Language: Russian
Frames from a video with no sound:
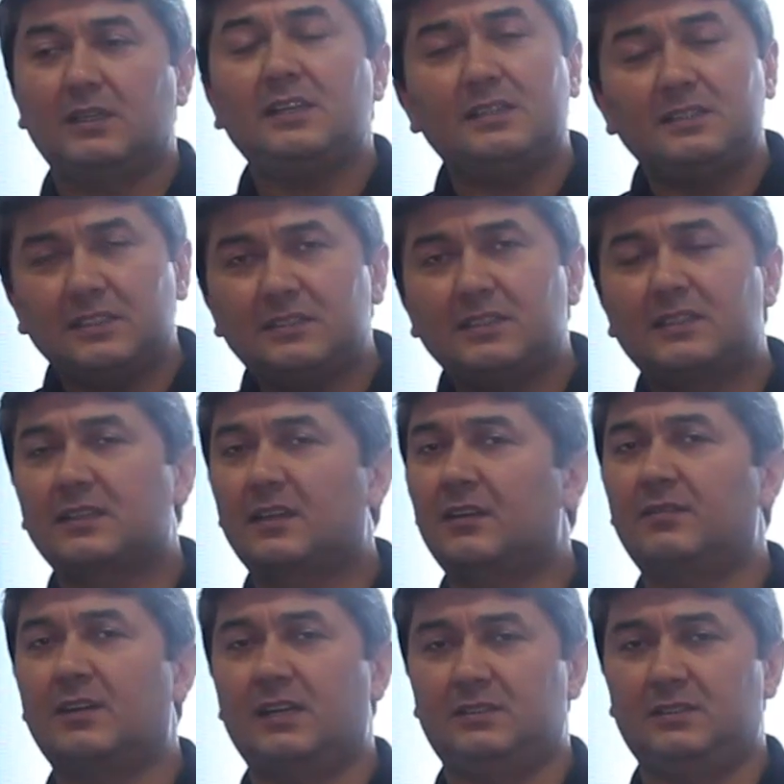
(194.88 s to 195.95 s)
идите
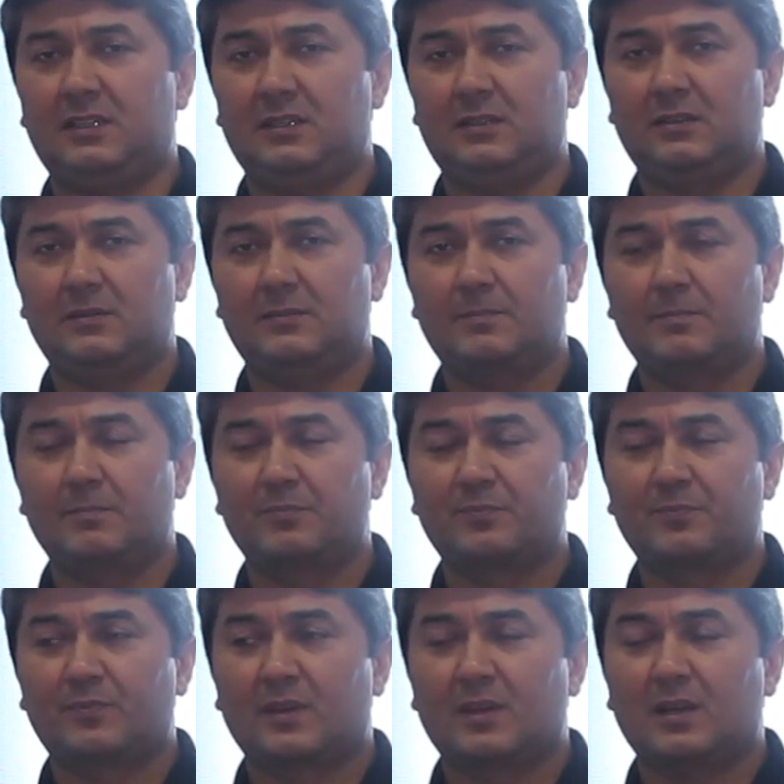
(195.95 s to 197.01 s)
открывайте.
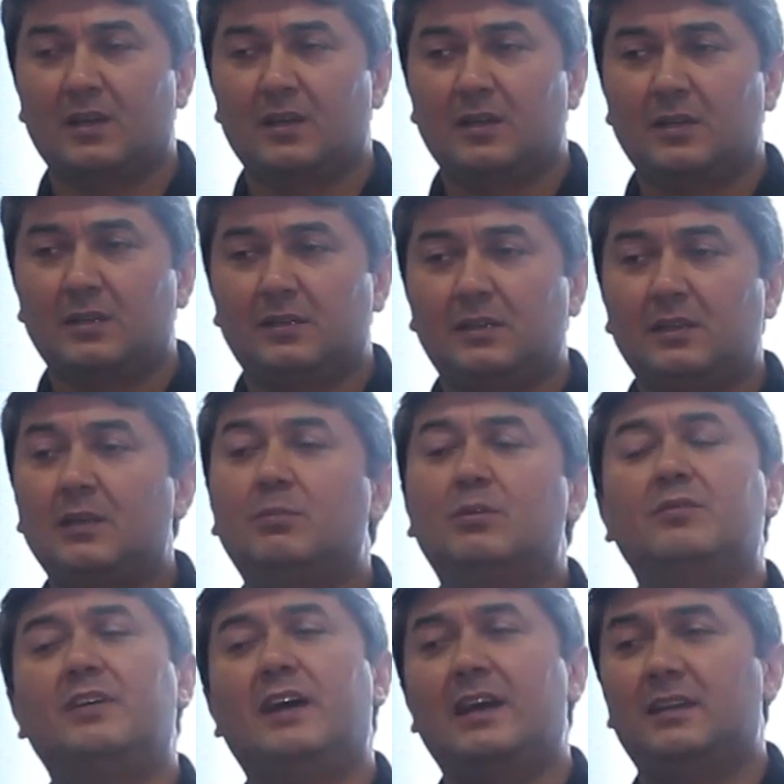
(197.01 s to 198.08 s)
Не
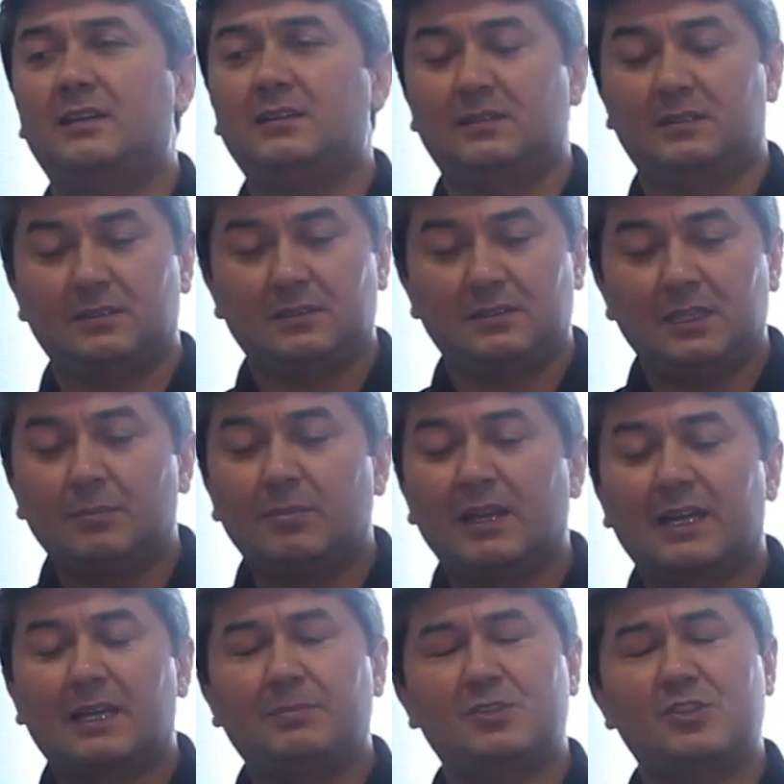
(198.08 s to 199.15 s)
бывает
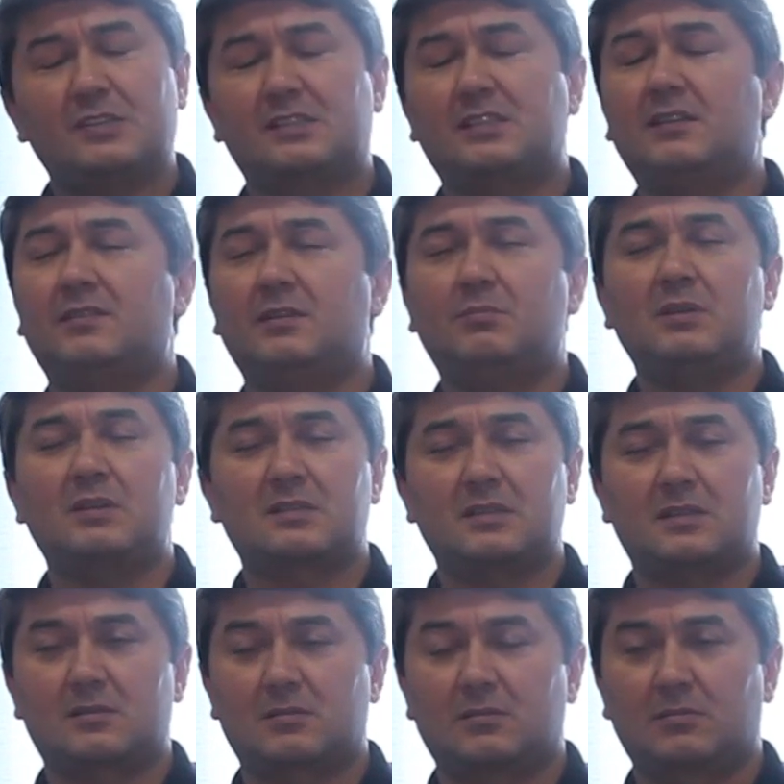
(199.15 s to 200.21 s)
неблагопочестивый
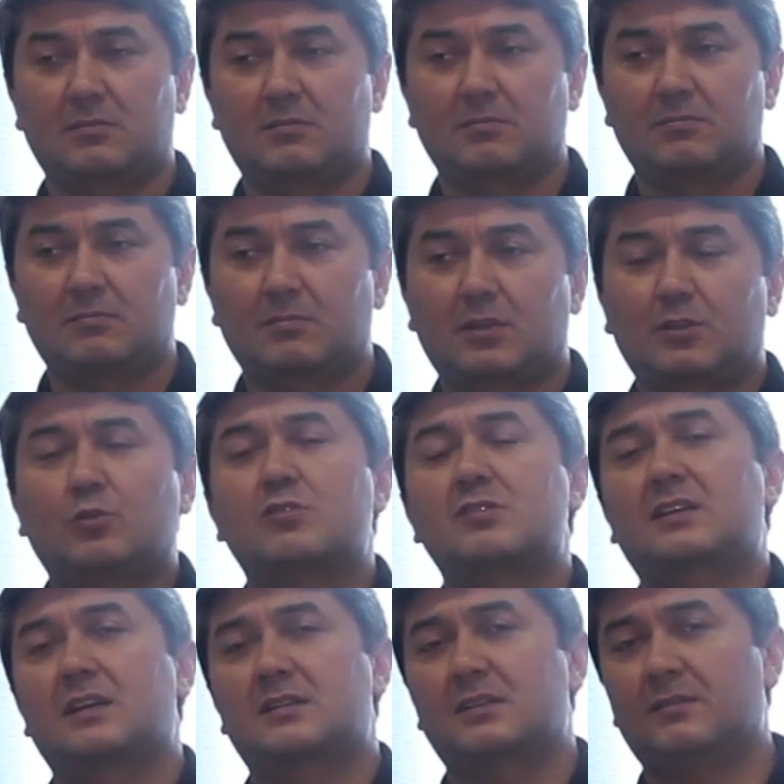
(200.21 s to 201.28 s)
бизнес. Кто
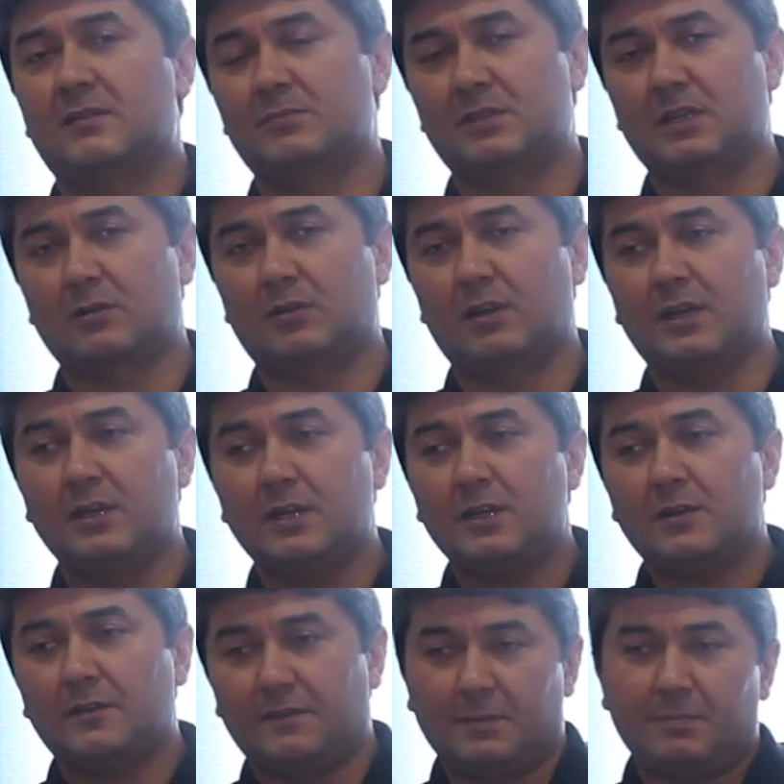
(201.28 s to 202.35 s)
сказал вам такое?
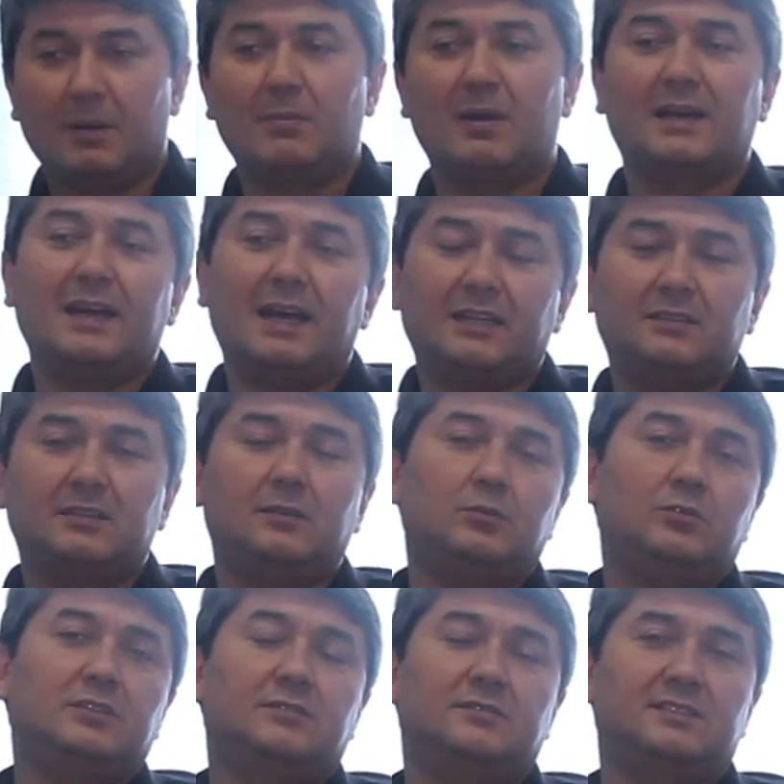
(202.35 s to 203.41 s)
Вы помогаете
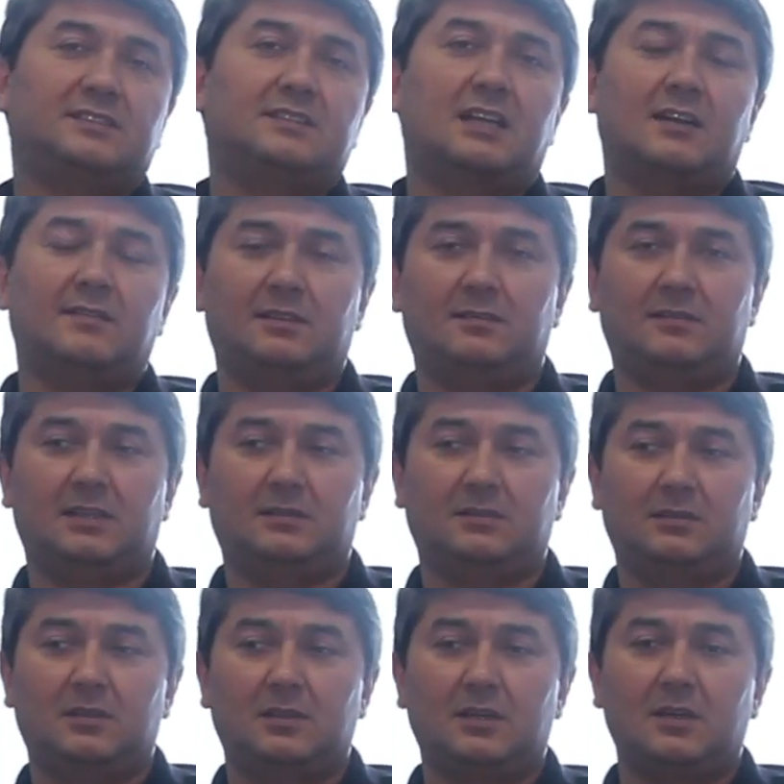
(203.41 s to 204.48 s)
людям выздоравливать.
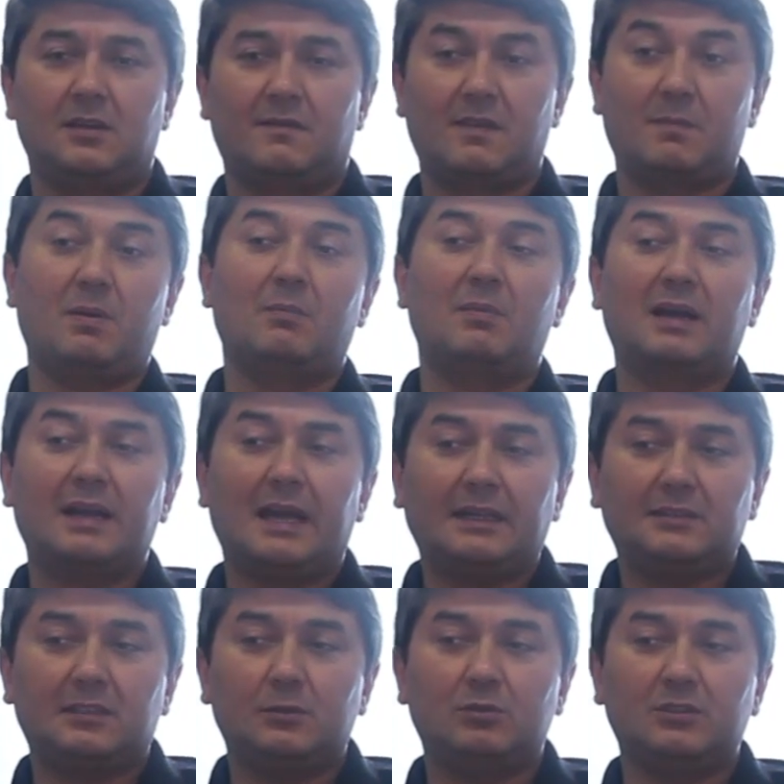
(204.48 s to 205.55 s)
Вы
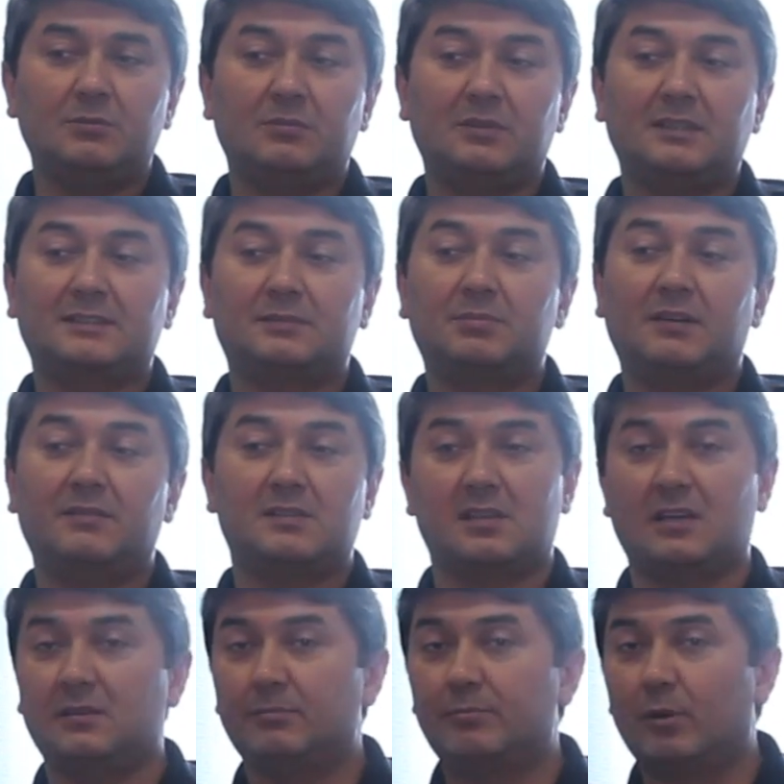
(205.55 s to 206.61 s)
помогаете людям
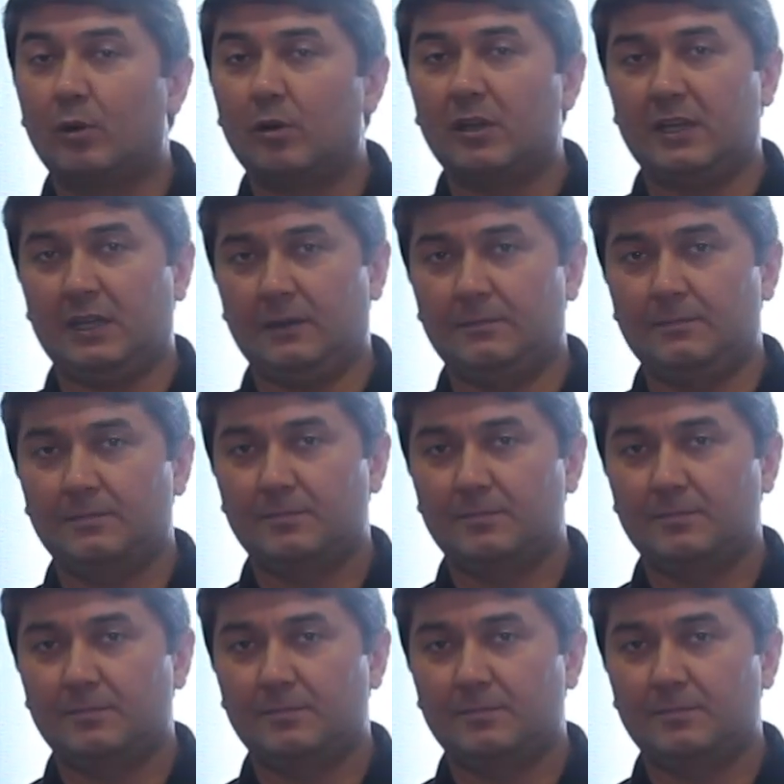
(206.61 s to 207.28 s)
избавиться от боли.